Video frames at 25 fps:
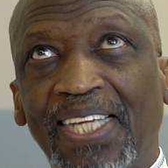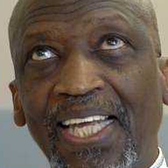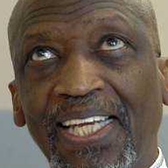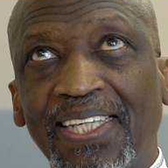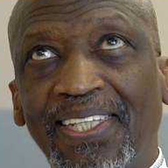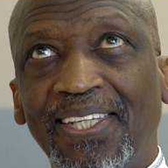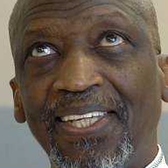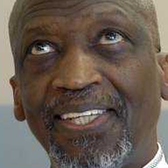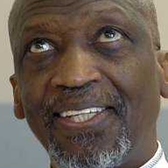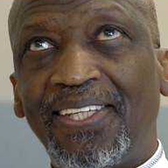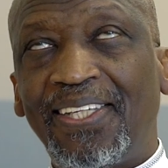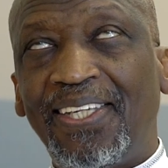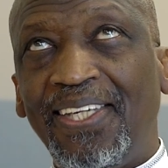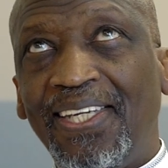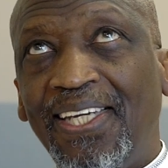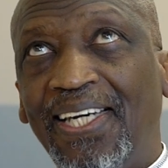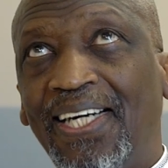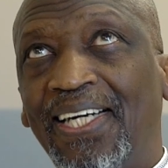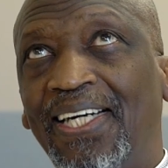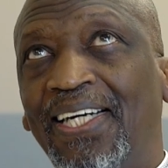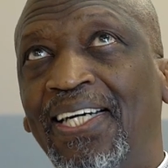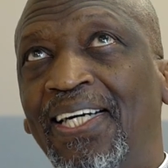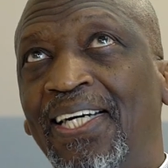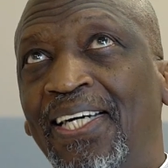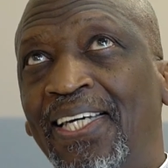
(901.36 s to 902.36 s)
quelqu'un qui
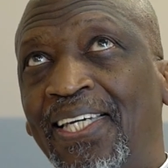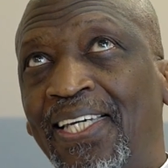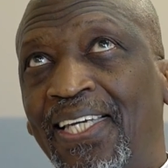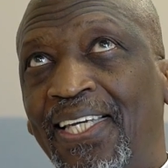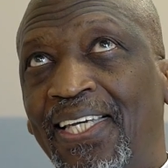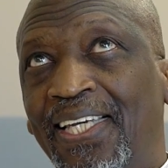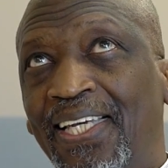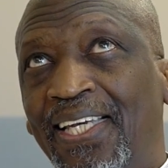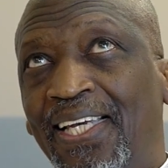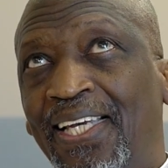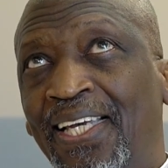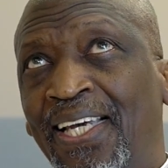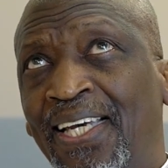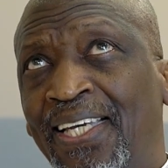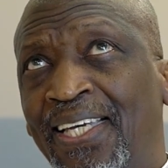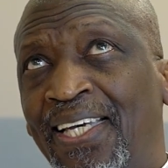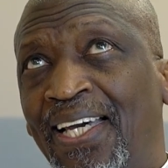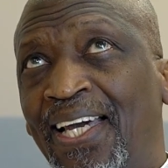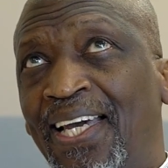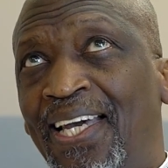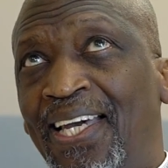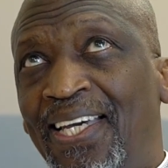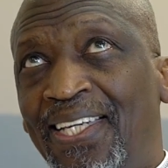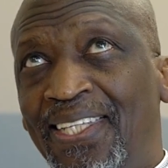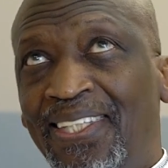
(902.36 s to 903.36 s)
a, qui,
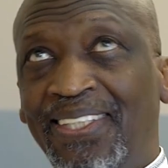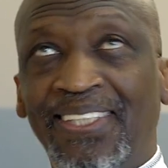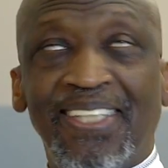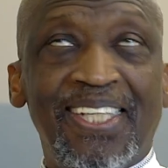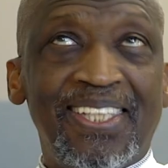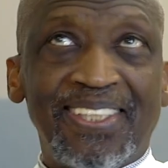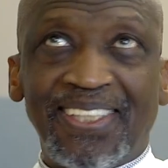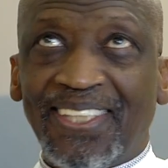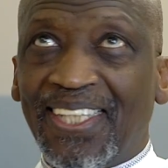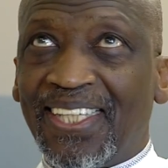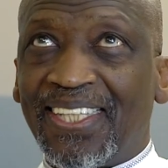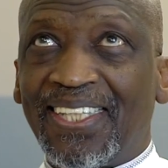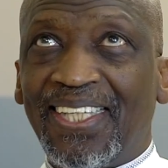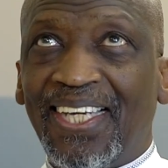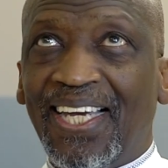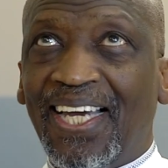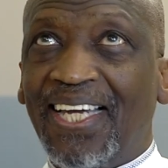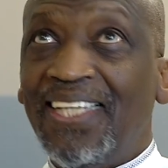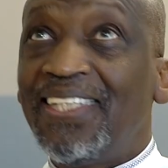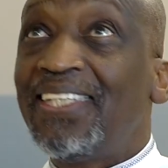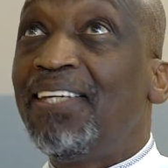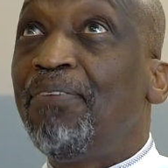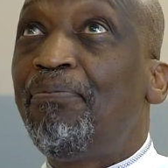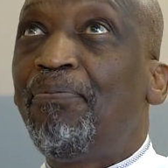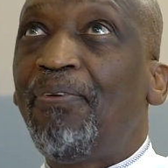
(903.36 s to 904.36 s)
a un ijazah, qui a
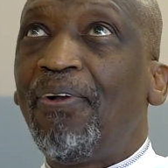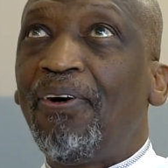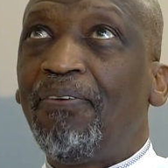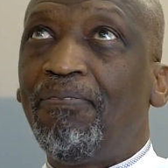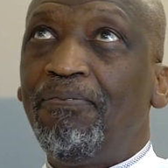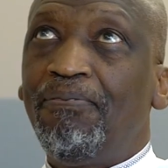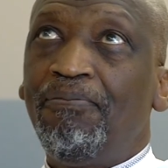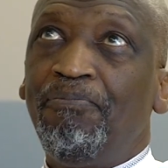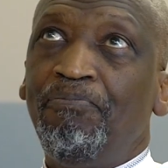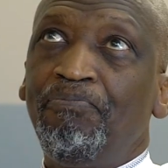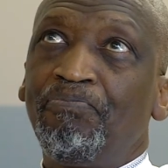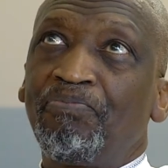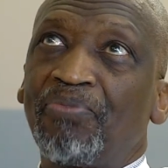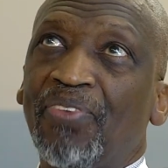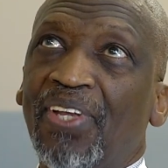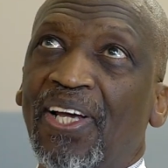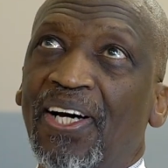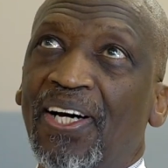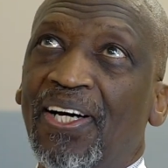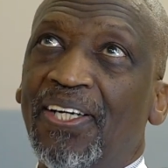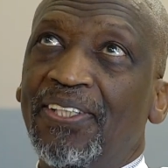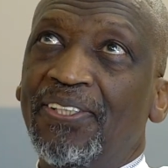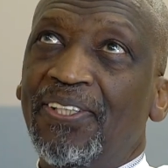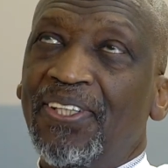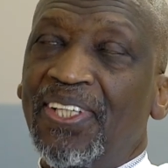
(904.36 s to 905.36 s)
un diplôme
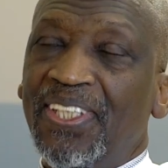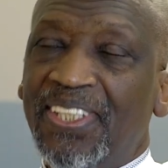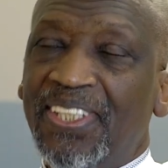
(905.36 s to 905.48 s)
euh, de